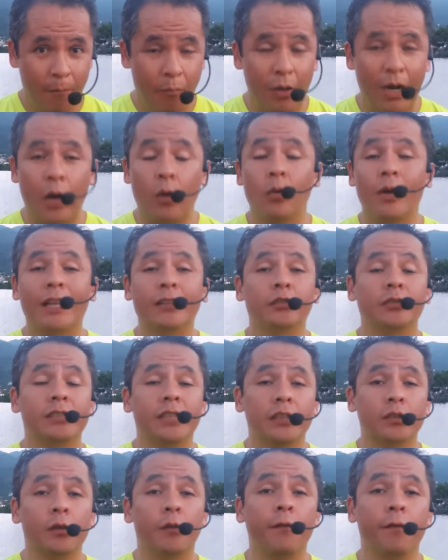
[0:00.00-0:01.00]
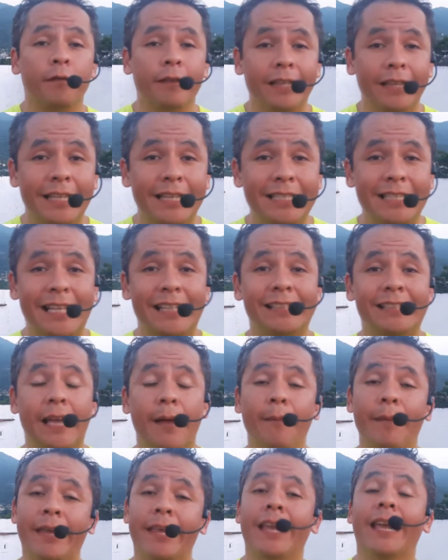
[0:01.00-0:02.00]
por alguna asociación fitness, ya
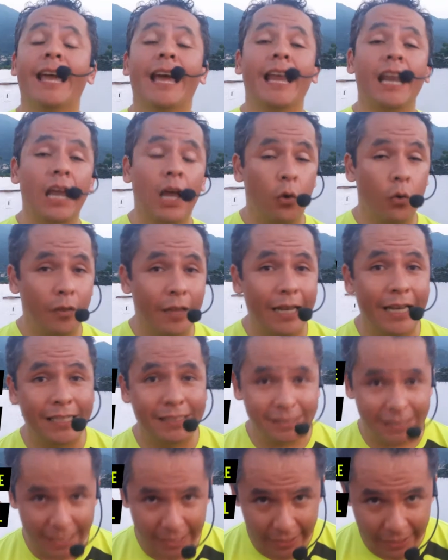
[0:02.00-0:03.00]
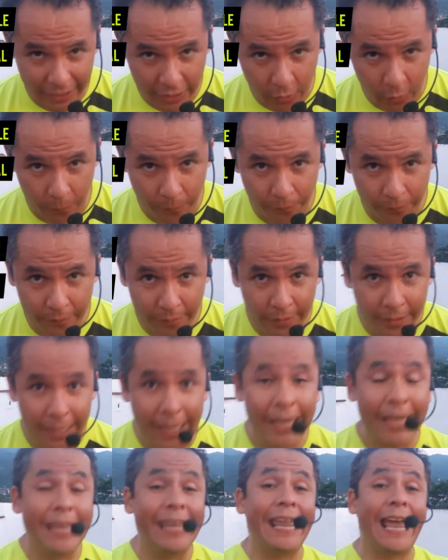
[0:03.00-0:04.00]
sea mexicana o del extranjero.
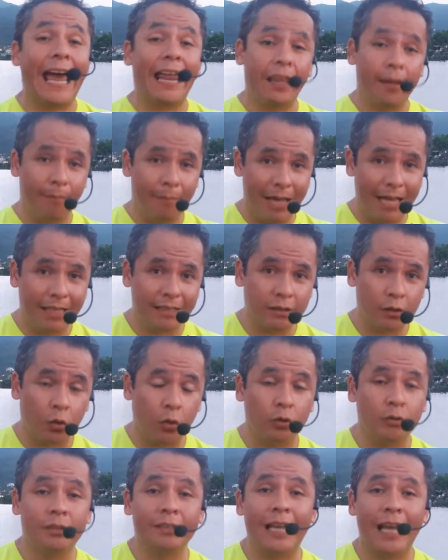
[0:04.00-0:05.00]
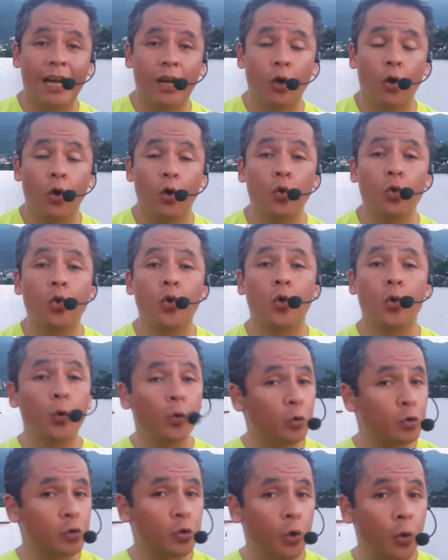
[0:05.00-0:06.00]
Y además constar con un
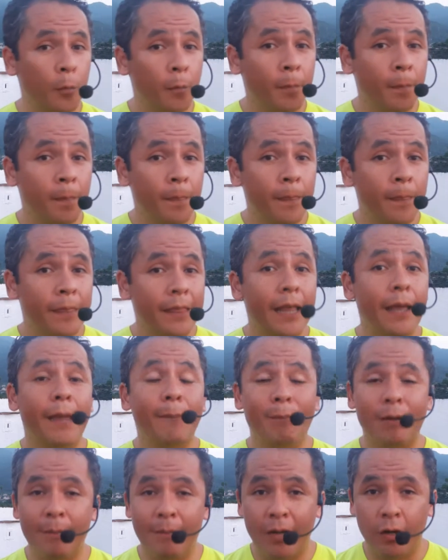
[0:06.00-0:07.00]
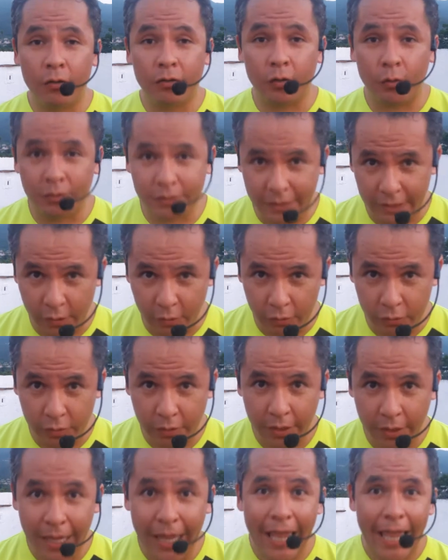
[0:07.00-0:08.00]
curso de primeros
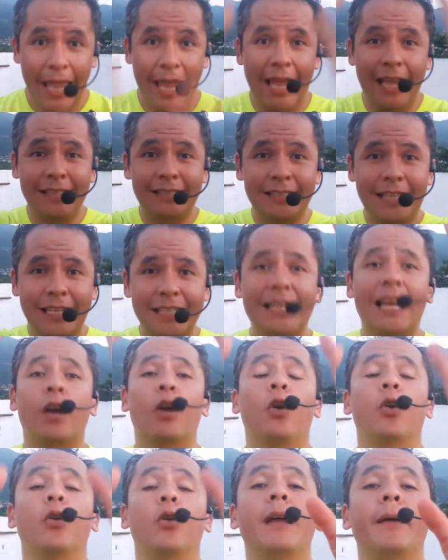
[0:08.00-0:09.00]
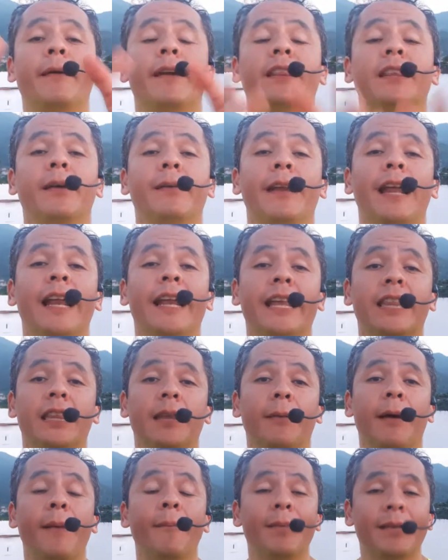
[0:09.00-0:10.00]
auxilios. Esa es la columna vertebral que
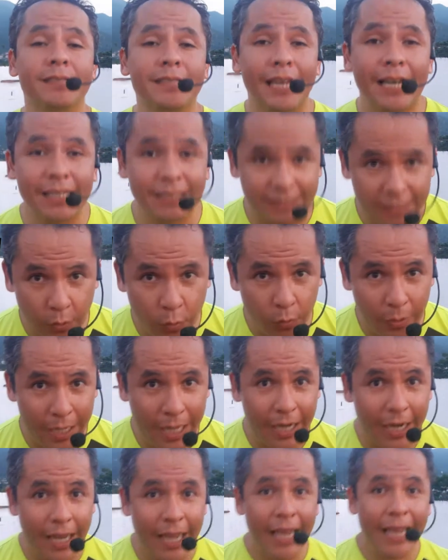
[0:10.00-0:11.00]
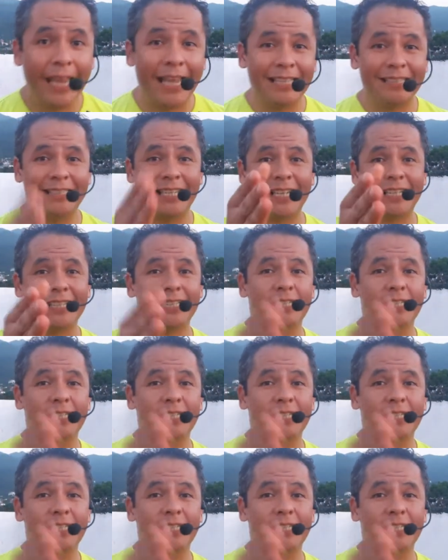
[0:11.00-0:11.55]
te va a empezar a asegurar que estás